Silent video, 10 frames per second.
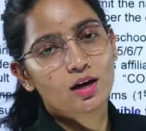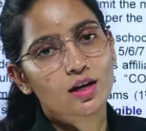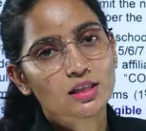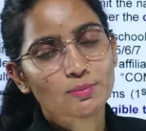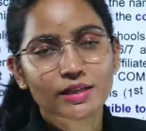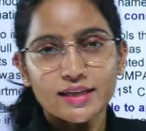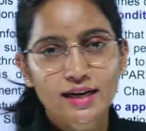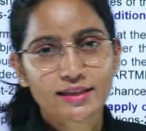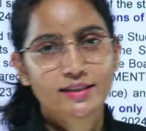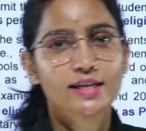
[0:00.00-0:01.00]
एलिजिबिलिटी uh,
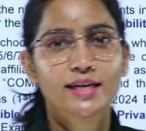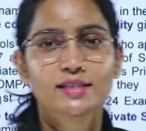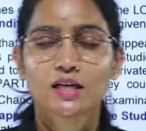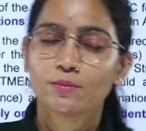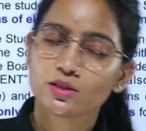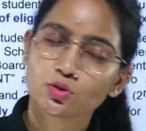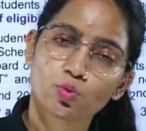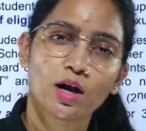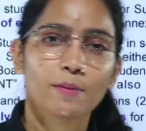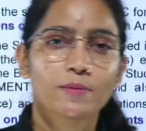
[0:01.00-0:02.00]
क्राइटेरिया के हिसाब
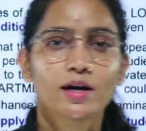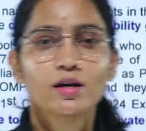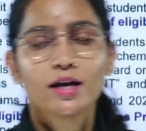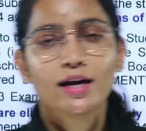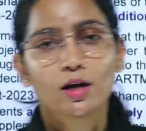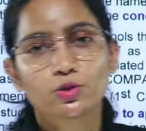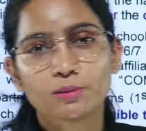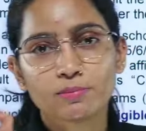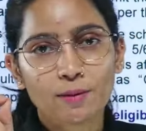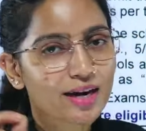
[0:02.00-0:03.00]
स्कूल आपका एलओसी
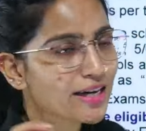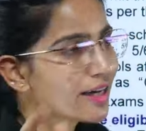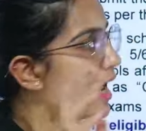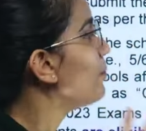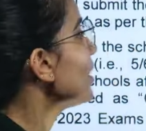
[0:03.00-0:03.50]
में आपका नाम